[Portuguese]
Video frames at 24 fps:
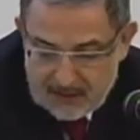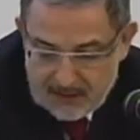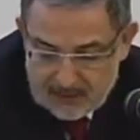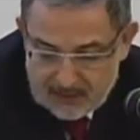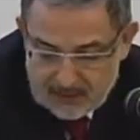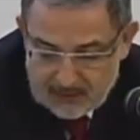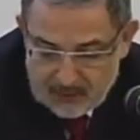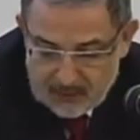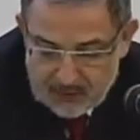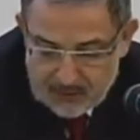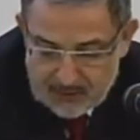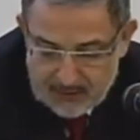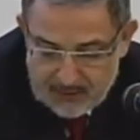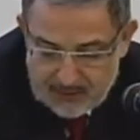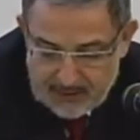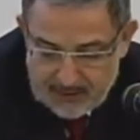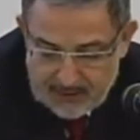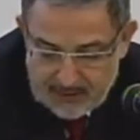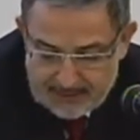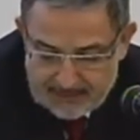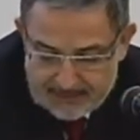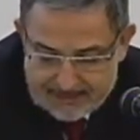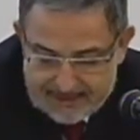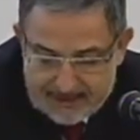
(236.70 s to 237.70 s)

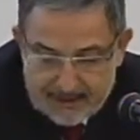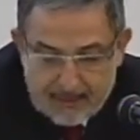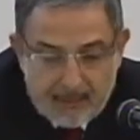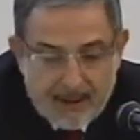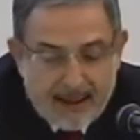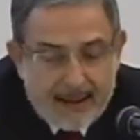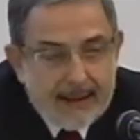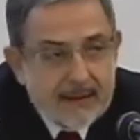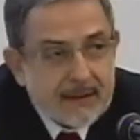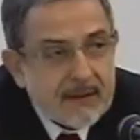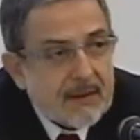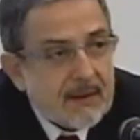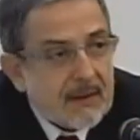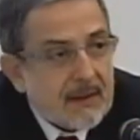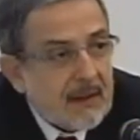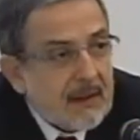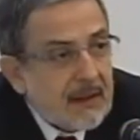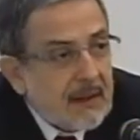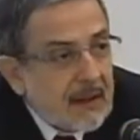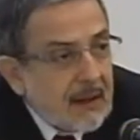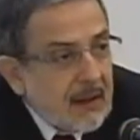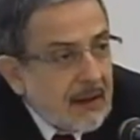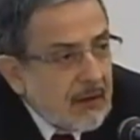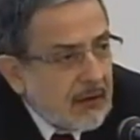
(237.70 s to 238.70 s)
surgiram debates
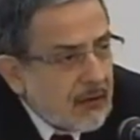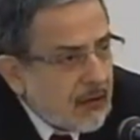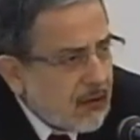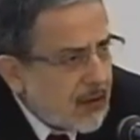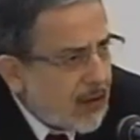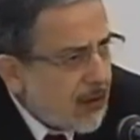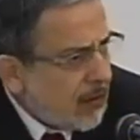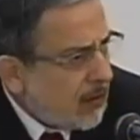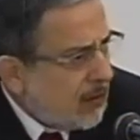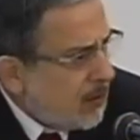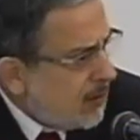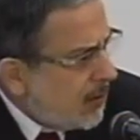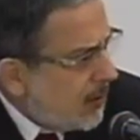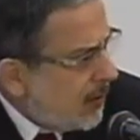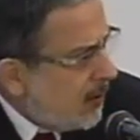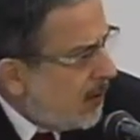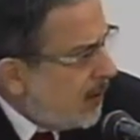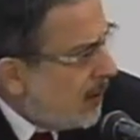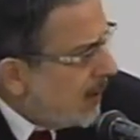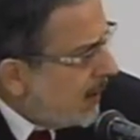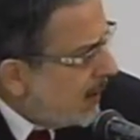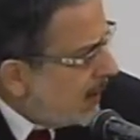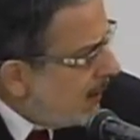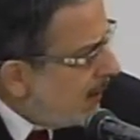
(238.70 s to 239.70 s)
intensos que
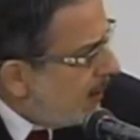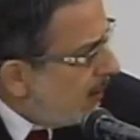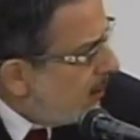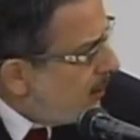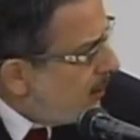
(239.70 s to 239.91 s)
continuam até